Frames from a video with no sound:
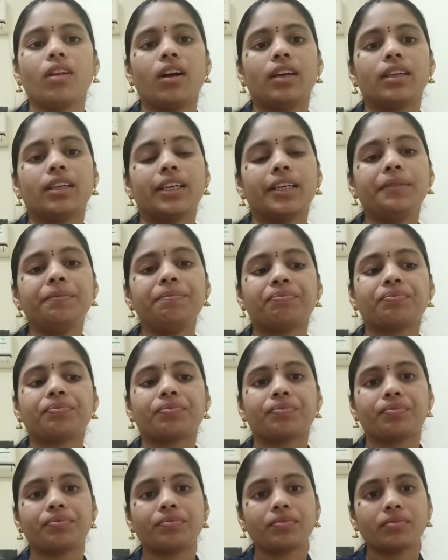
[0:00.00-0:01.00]
అంటే
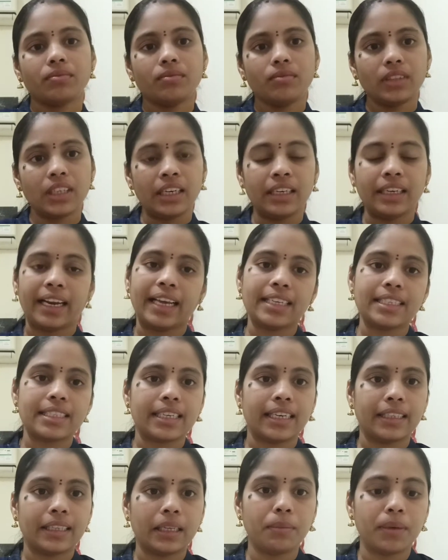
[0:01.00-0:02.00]

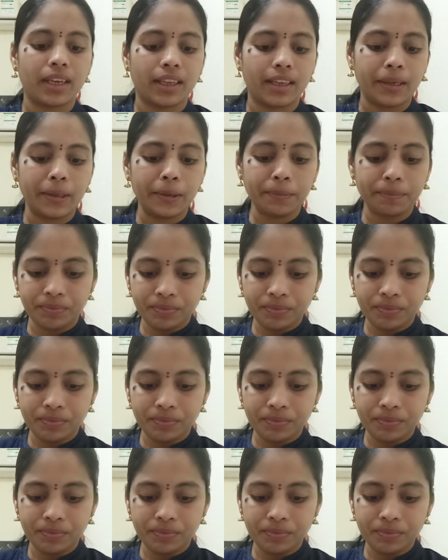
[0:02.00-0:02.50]
టేస్ట్ అయితే మనకి